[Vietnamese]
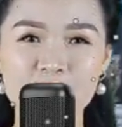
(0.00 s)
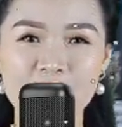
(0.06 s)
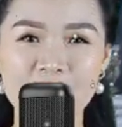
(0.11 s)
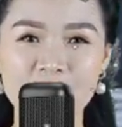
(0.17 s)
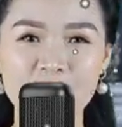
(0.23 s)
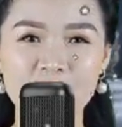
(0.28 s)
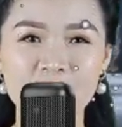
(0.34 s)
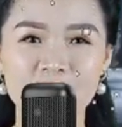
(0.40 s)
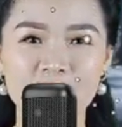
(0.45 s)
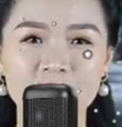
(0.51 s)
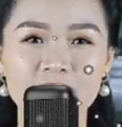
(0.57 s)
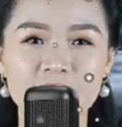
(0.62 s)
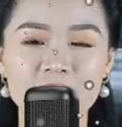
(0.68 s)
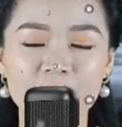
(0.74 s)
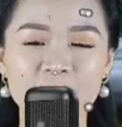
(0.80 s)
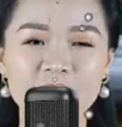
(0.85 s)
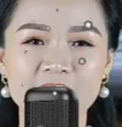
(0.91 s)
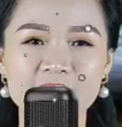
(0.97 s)
bản mệnh
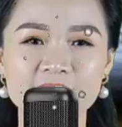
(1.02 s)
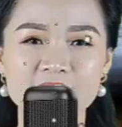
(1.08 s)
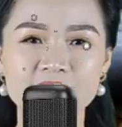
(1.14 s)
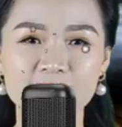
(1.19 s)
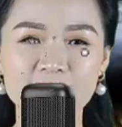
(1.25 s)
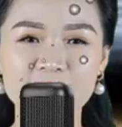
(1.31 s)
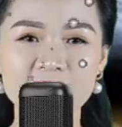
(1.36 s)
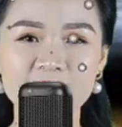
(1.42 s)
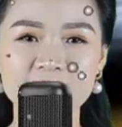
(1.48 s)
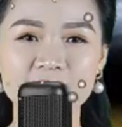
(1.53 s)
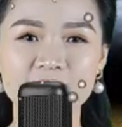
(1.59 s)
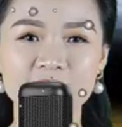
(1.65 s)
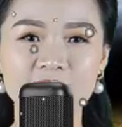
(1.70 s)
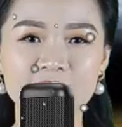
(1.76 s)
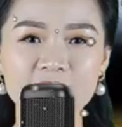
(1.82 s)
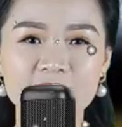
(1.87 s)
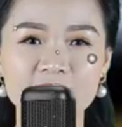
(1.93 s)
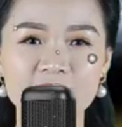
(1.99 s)
cần cố gắng dĩ
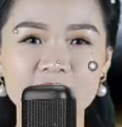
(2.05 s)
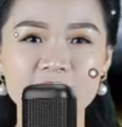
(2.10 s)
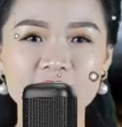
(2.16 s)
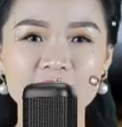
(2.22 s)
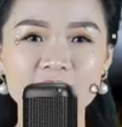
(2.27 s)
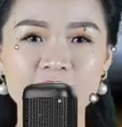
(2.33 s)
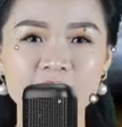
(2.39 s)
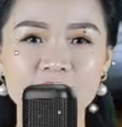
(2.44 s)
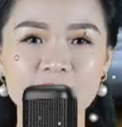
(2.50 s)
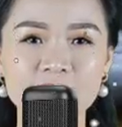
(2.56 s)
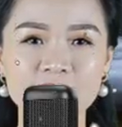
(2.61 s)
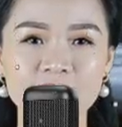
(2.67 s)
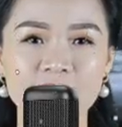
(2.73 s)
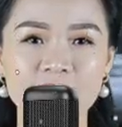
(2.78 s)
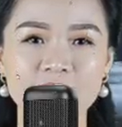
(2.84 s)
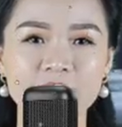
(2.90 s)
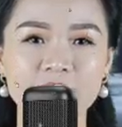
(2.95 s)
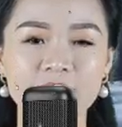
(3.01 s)
hòa vi quý trong mọi
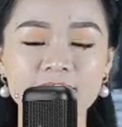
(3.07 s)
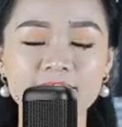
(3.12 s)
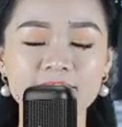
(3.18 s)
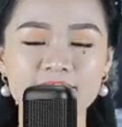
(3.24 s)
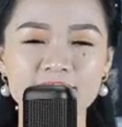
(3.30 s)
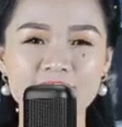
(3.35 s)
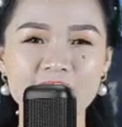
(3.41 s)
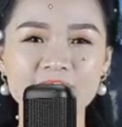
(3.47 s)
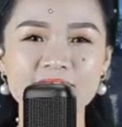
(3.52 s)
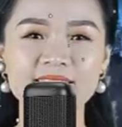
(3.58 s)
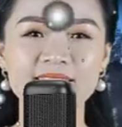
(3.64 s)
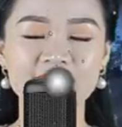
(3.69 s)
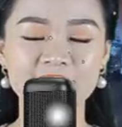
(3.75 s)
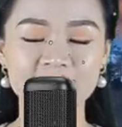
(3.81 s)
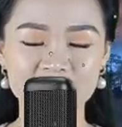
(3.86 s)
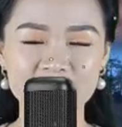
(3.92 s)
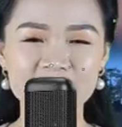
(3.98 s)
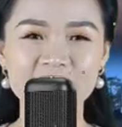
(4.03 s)
mối quan hệ,
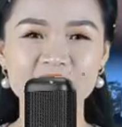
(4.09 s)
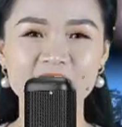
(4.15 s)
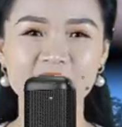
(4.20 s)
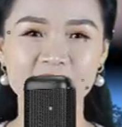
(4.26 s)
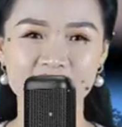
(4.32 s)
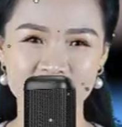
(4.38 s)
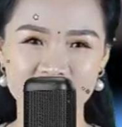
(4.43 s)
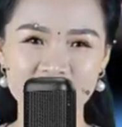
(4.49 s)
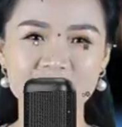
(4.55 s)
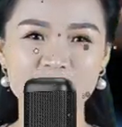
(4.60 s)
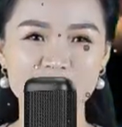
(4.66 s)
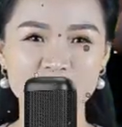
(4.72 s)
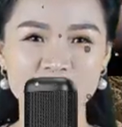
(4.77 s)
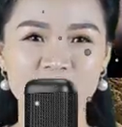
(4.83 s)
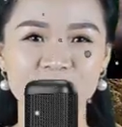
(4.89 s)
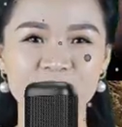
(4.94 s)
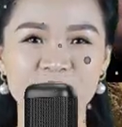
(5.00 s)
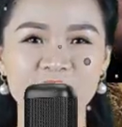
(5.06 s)
tránh can thiệp quá
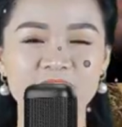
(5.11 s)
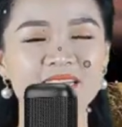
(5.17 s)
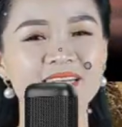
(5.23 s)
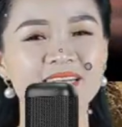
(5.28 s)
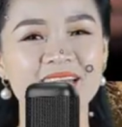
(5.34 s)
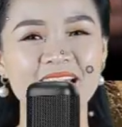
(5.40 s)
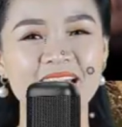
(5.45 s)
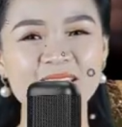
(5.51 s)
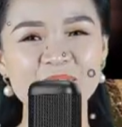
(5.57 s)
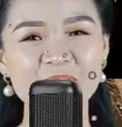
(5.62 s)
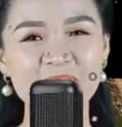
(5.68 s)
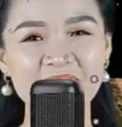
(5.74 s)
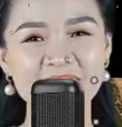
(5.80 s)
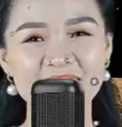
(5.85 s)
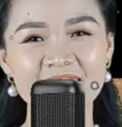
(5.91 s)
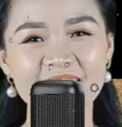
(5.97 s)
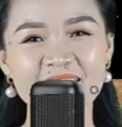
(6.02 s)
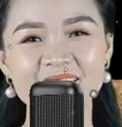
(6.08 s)
sâu vào vấn đề của
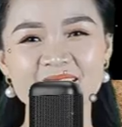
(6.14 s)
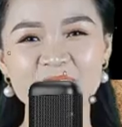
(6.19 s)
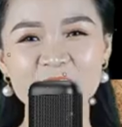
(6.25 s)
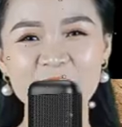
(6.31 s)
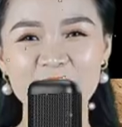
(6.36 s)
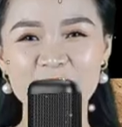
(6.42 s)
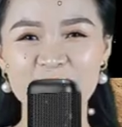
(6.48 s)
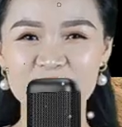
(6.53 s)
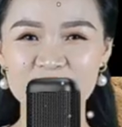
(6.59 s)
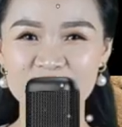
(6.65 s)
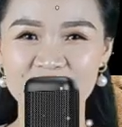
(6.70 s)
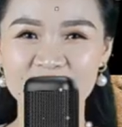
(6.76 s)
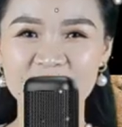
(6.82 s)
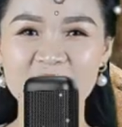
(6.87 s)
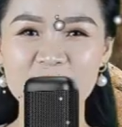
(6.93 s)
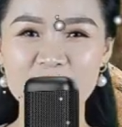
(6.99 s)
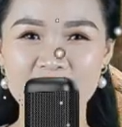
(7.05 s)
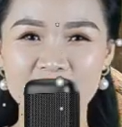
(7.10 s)
người khác.
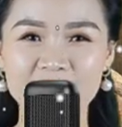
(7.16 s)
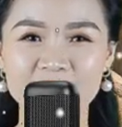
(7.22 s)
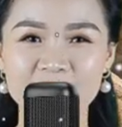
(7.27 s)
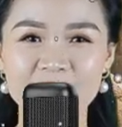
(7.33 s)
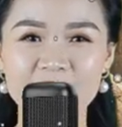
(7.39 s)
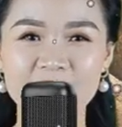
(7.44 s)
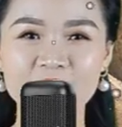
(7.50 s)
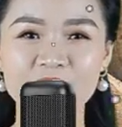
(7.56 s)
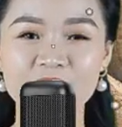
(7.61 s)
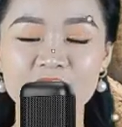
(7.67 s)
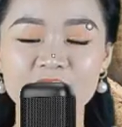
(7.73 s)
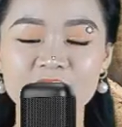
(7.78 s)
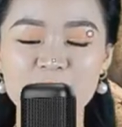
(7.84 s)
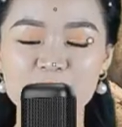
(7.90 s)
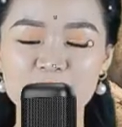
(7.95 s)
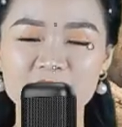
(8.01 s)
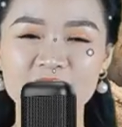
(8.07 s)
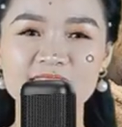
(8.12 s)
Tháng
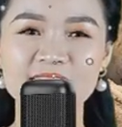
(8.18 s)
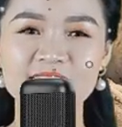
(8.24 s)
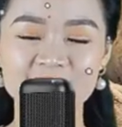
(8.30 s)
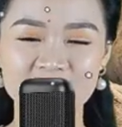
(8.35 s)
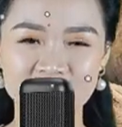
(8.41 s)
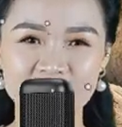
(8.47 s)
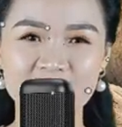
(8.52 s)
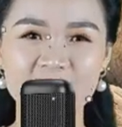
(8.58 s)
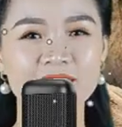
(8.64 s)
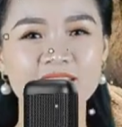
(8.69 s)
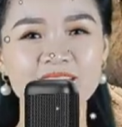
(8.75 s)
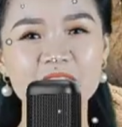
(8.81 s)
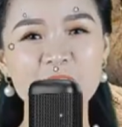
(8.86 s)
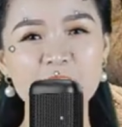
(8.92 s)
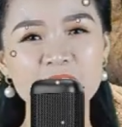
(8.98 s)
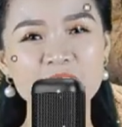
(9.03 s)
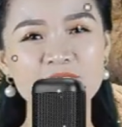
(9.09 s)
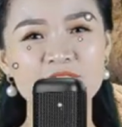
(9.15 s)
3, tập
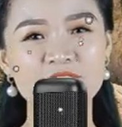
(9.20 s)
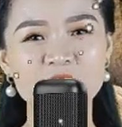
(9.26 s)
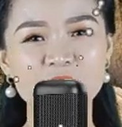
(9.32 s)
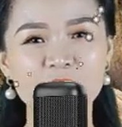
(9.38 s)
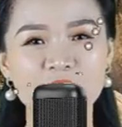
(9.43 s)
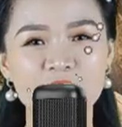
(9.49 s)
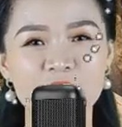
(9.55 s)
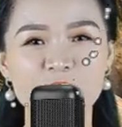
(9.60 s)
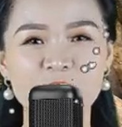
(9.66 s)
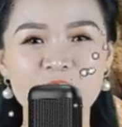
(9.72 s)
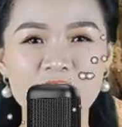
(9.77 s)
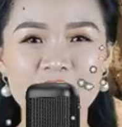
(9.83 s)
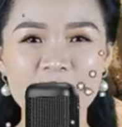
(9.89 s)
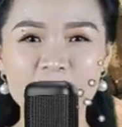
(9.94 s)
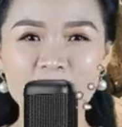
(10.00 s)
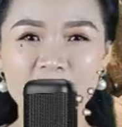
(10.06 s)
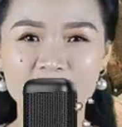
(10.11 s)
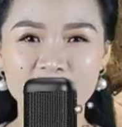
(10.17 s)
trung phát triển công việc
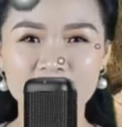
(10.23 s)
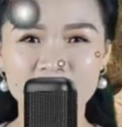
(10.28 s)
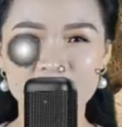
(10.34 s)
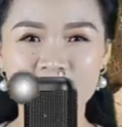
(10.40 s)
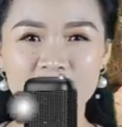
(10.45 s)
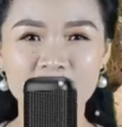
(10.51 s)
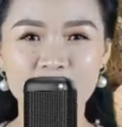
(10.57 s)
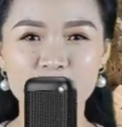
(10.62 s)
hiện tại